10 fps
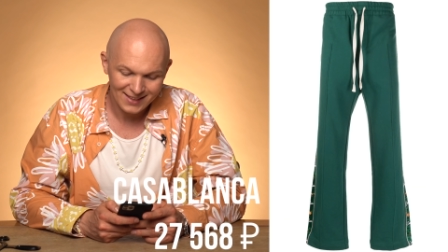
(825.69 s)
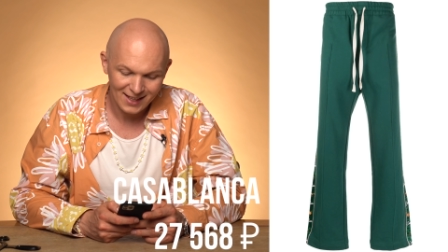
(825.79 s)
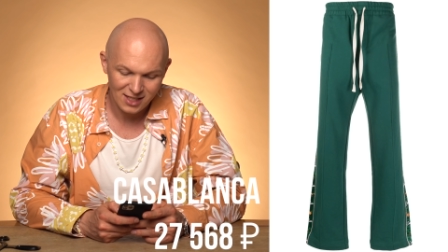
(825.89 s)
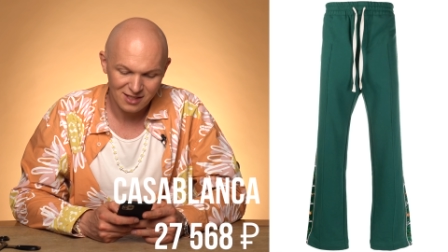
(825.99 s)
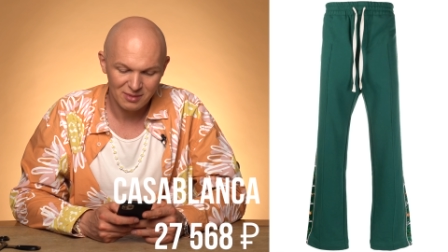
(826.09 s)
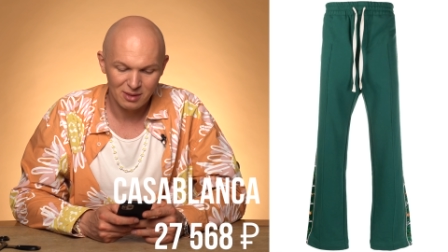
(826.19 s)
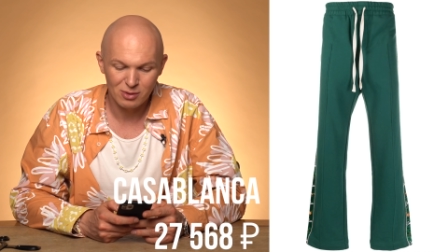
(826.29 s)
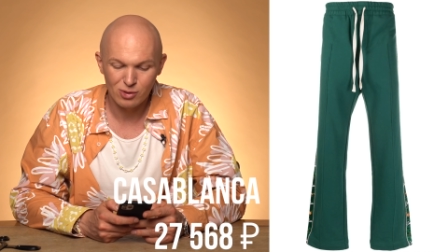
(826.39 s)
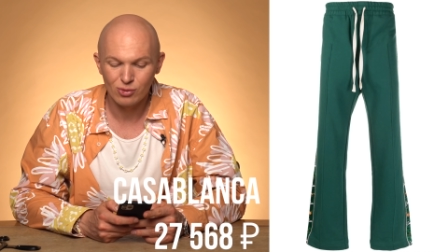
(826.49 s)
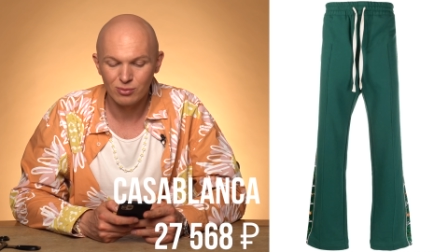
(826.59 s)
Также мне
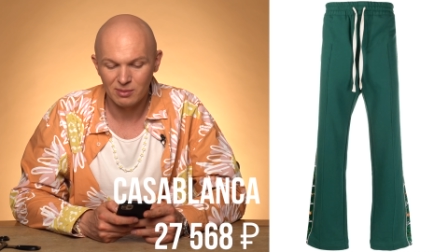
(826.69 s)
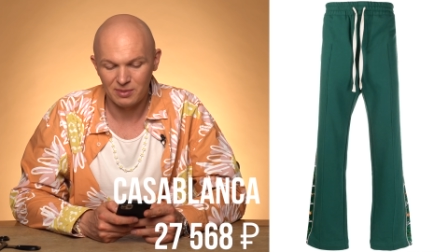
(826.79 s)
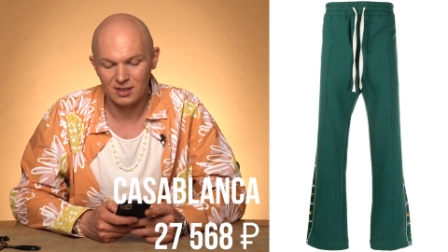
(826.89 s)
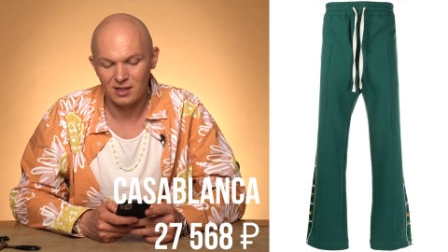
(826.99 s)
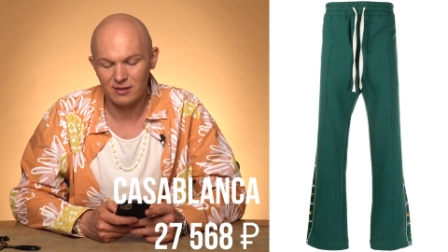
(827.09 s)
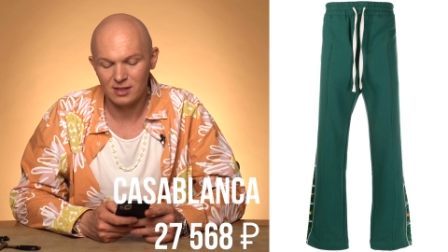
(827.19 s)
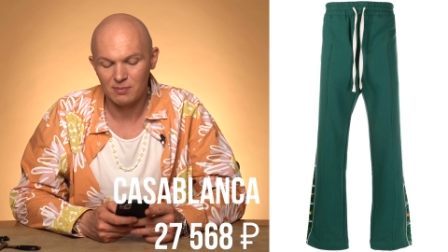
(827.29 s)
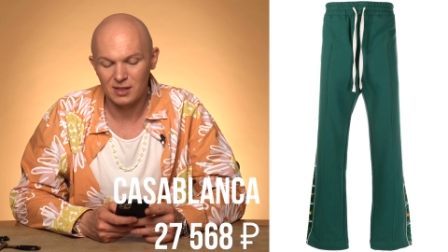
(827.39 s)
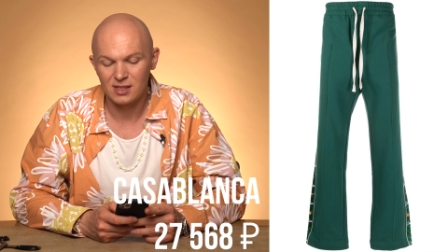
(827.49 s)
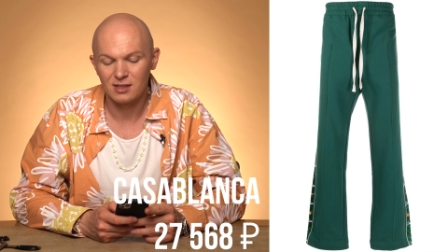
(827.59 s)
безумно понравились
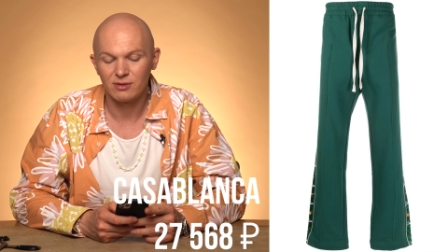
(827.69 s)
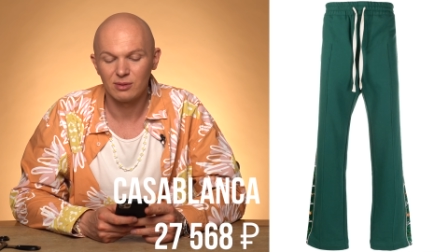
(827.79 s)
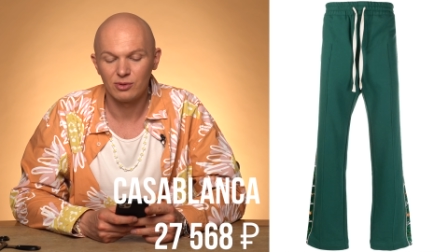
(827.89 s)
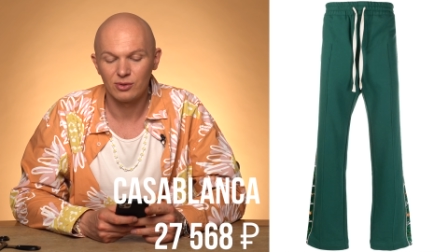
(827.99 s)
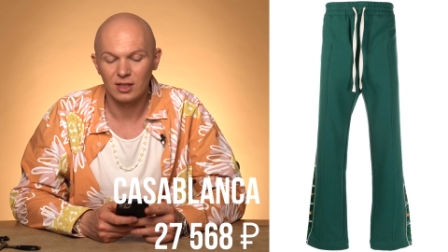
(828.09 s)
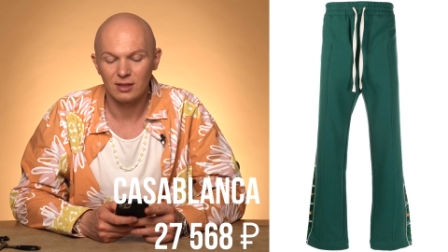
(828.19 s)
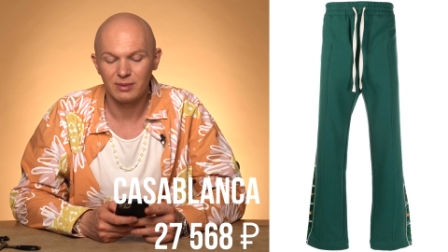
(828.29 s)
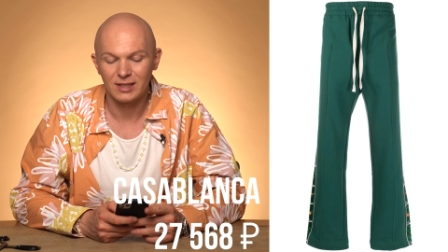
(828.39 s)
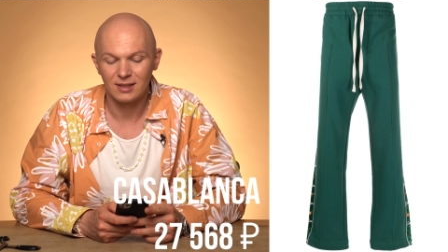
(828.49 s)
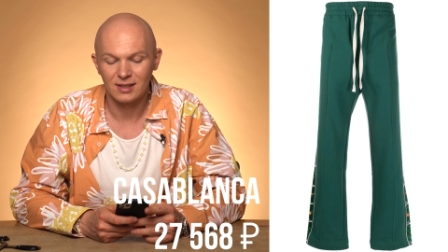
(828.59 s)
спортивные брюки от
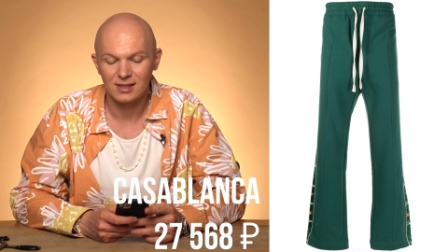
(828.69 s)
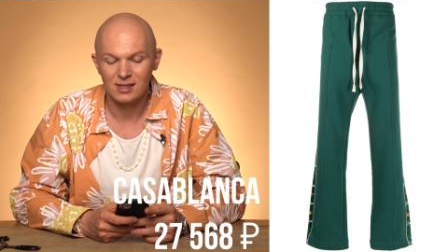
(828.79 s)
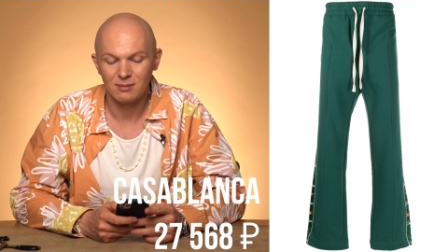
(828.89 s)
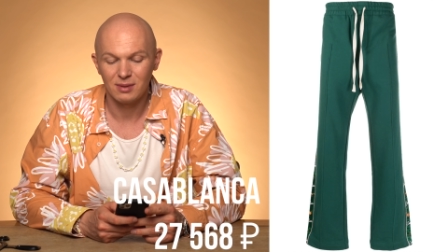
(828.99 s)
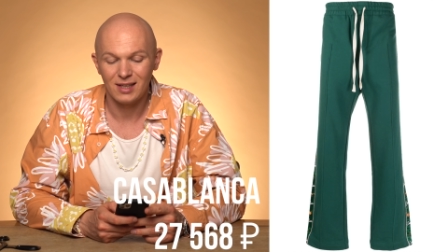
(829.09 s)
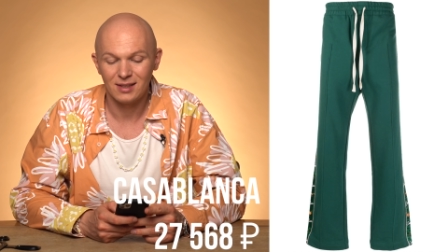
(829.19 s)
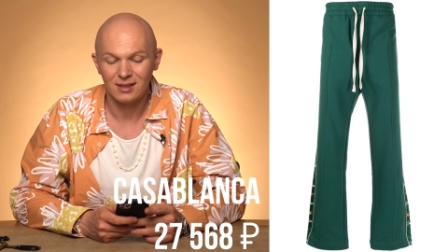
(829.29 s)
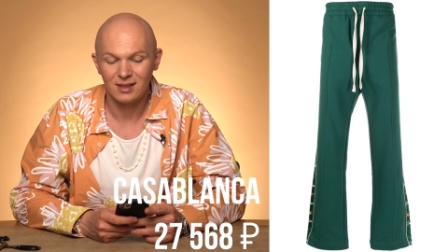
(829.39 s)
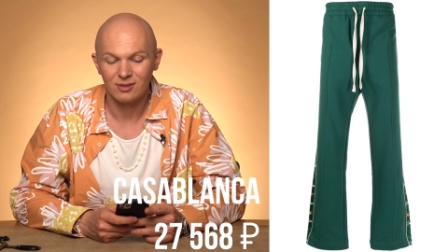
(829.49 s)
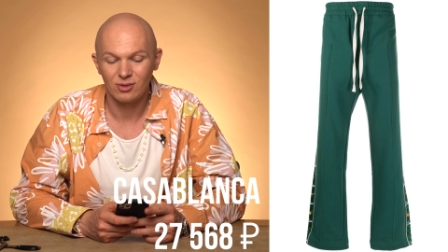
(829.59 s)
бренда
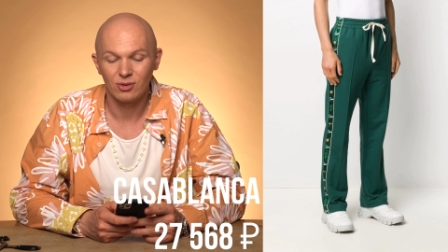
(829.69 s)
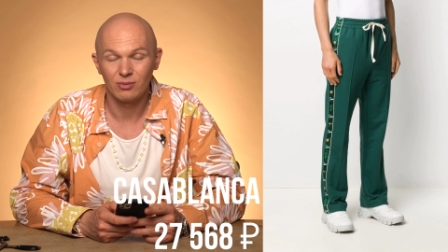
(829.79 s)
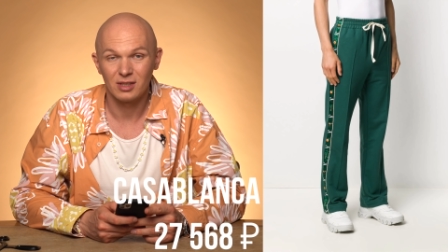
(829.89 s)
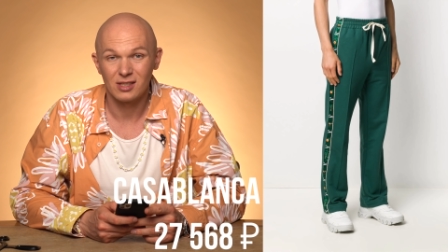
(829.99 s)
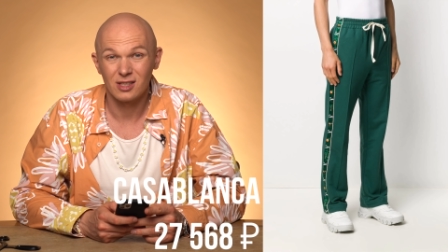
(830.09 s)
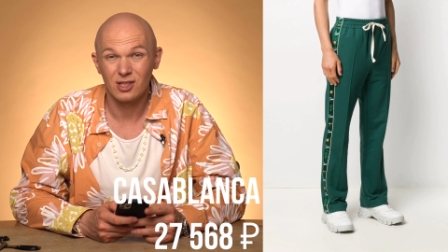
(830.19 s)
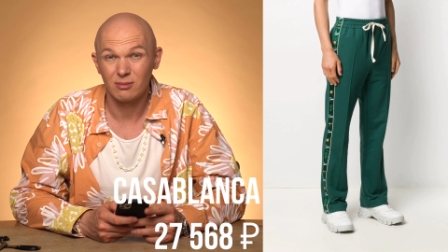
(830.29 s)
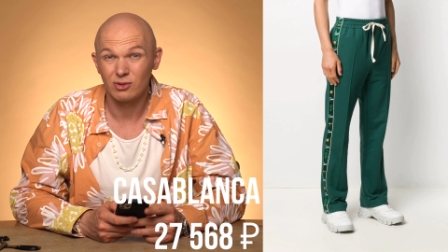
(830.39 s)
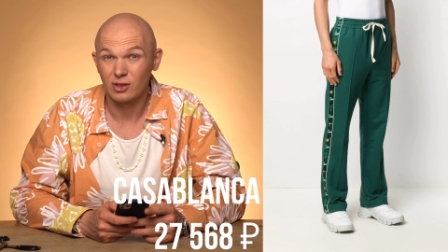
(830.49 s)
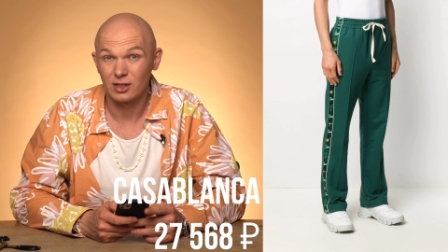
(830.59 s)
Касабланка, но у меня
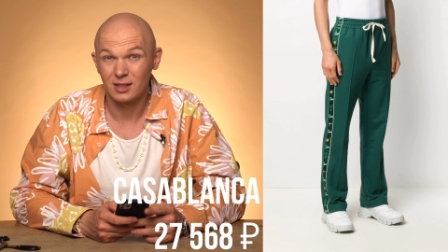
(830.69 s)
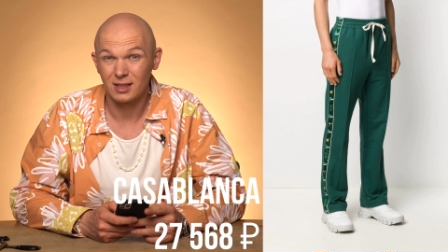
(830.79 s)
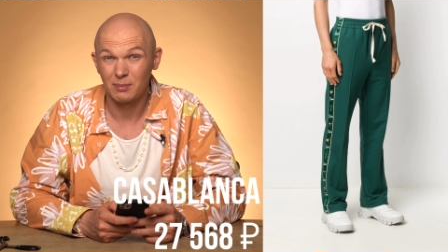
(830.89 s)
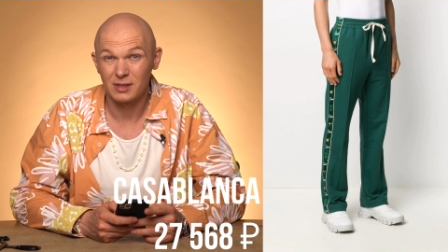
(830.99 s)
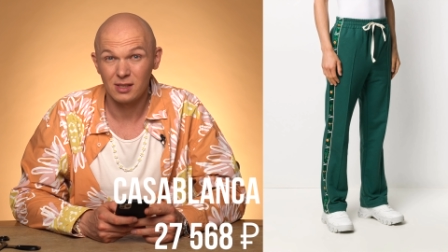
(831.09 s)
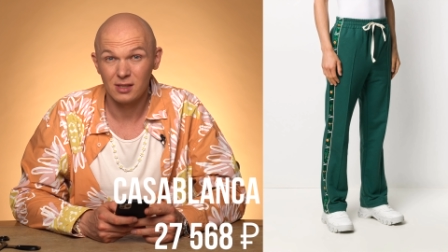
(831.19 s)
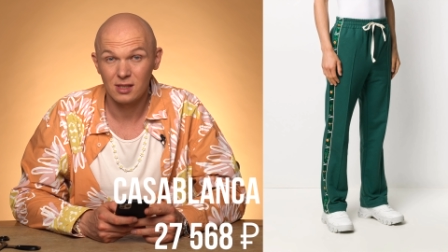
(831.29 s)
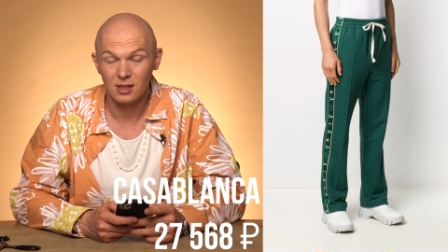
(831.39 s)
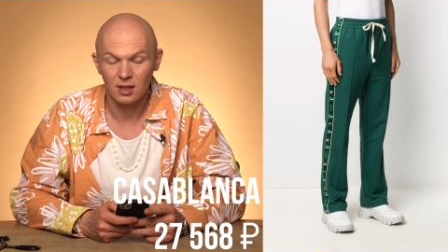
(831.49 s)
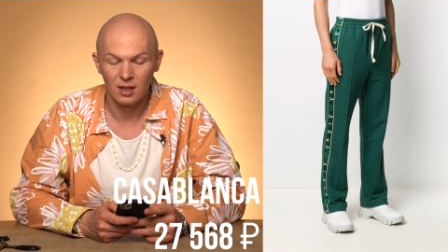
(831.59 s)
слишком много таких
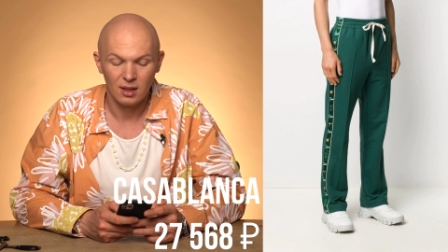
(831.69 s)
позиций,